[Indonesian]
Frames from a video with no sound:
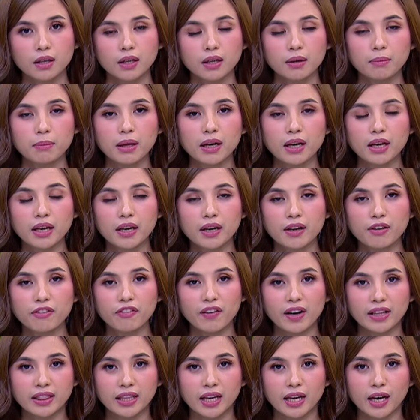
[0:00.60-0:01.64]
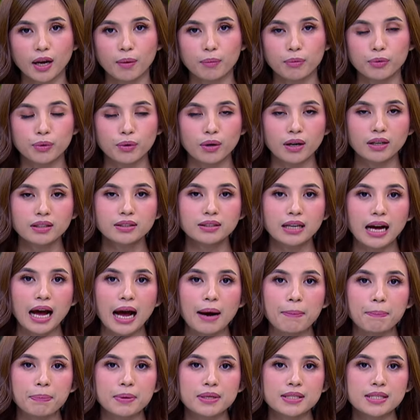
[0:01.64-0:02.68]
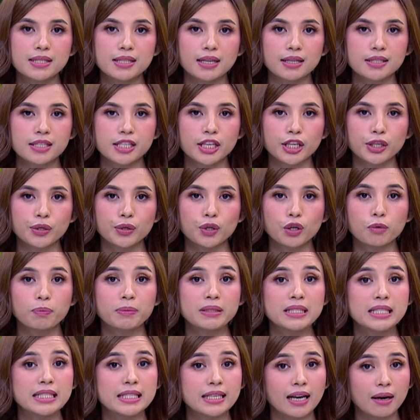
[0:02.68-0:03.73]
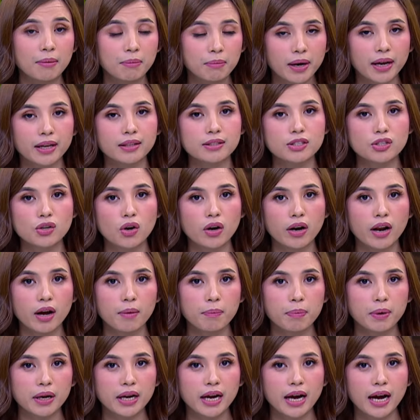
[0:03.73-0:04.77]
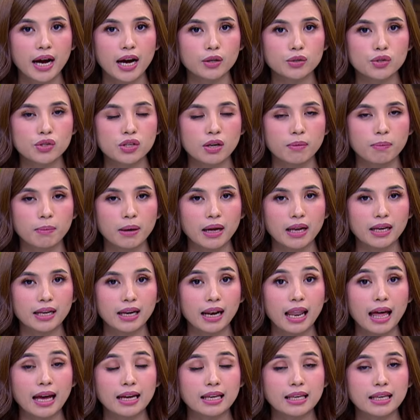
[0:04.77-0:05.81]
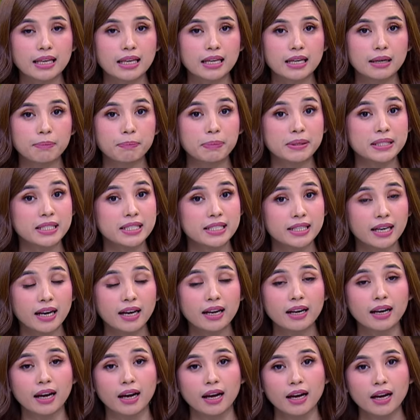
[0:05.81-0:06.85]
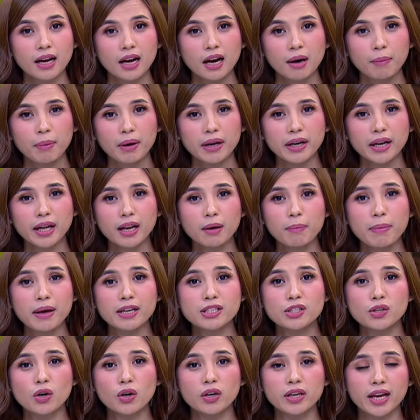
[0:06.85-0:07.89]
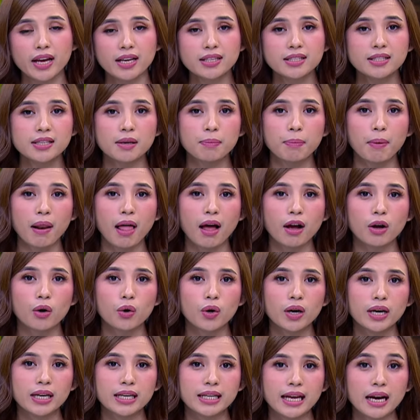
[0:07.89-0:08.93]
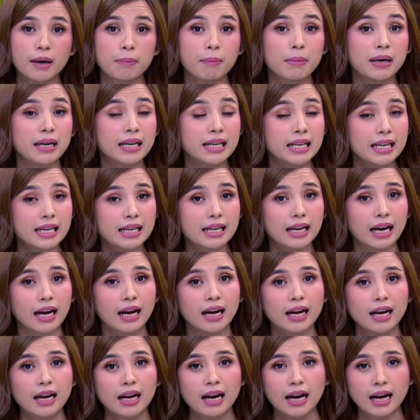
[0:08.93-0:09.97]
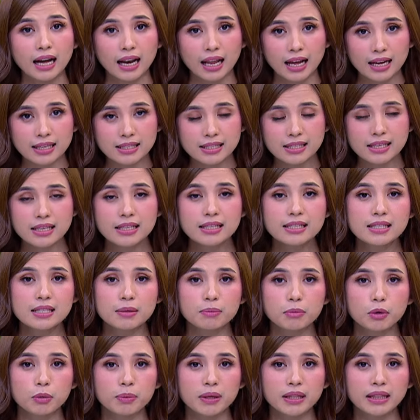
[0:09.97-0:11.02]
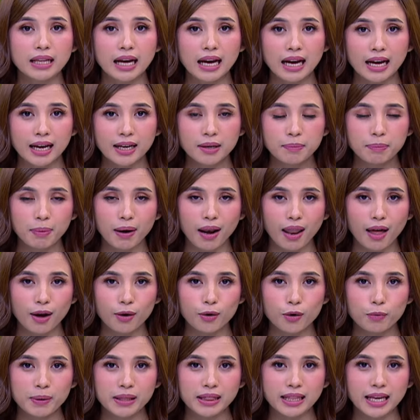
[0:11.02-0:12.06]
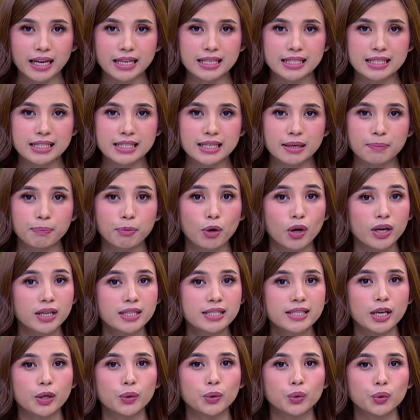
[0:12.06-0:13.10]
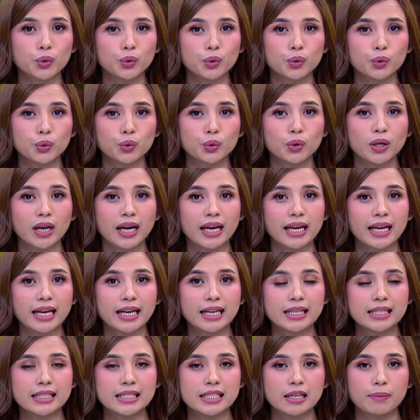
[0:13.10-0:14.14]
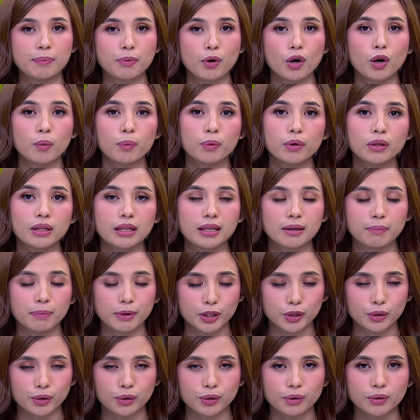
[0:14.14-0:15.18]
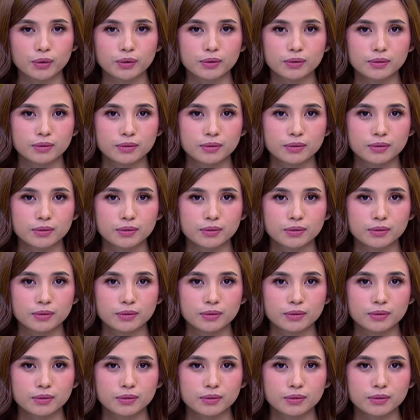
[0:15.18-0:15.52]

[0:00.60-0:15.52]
Kembali di Fakta 62, Apes terciduk menjamret, seorang pria harus kembali lagi ke penjara. Padahal besoknya si pelaku hendak menikah. Alhasil sebelum ditahan pelaku minta izin polisi untuk tunaikan ijab kobul lebih dulu.